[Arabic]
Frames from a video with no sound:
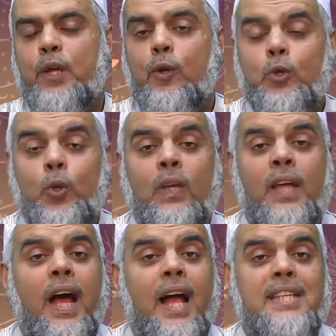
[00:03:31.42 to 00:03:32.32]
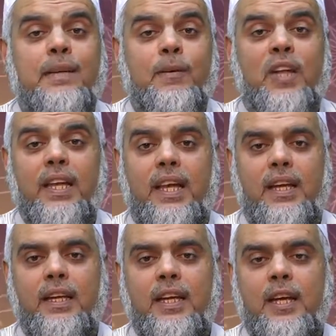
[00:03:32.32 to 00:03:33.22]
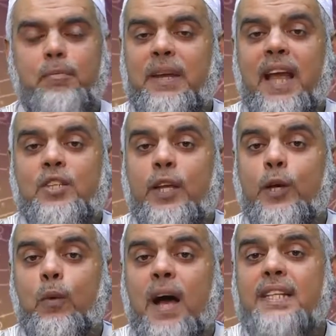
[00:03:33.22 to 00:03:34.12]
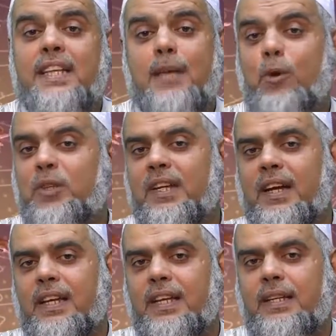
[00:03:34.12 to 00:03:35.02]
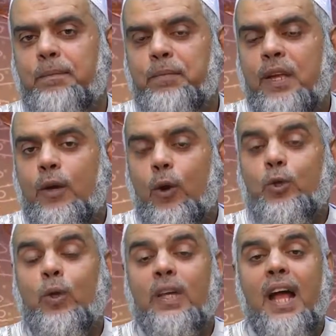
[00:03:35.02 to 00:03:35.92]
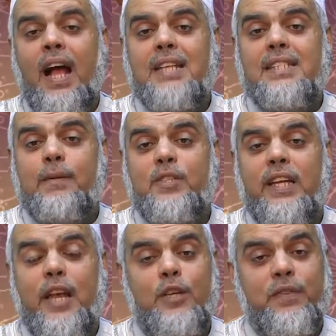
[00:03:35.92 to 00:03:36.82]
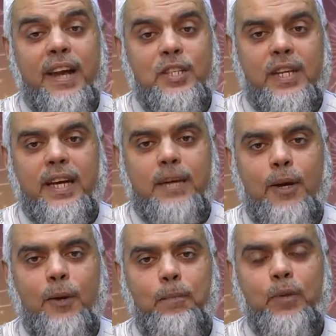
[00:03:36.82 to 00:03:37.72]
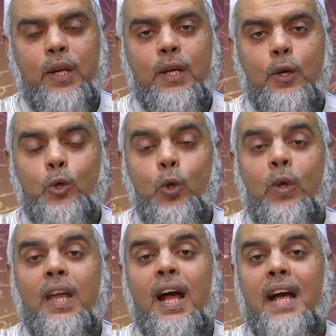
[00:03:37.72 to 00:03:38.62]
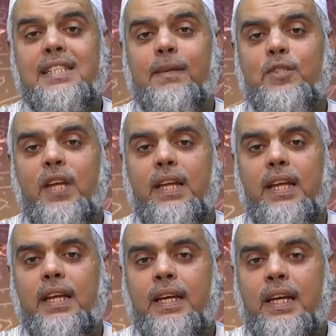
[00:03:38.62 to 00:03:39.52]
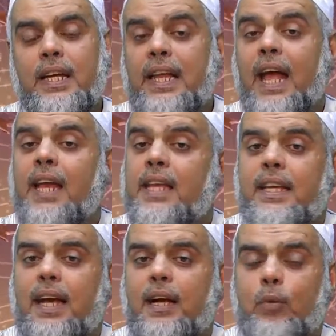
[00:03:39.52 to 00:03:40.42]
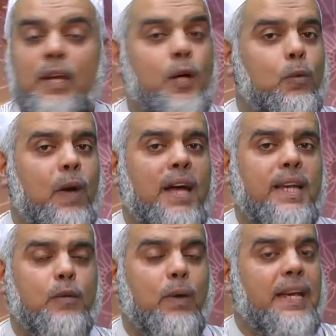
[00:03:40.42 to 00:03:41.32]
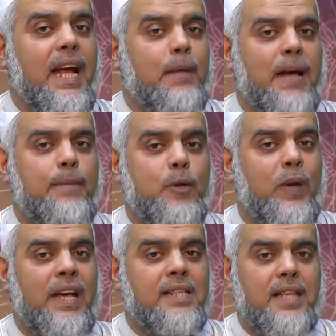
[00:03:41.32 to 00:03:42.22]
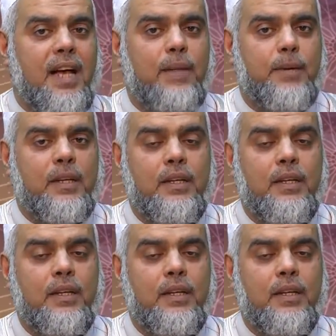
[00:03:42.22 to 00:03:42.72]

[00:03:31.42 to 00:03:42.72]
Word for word: ادعو الله عز وجل من أجل إخواننا المعتقلين ادعو الله عز وجل أن يفرج كربهم ادعو الله عز وجل لأهلك ولإخوانك ولأحبابك ولأصحابك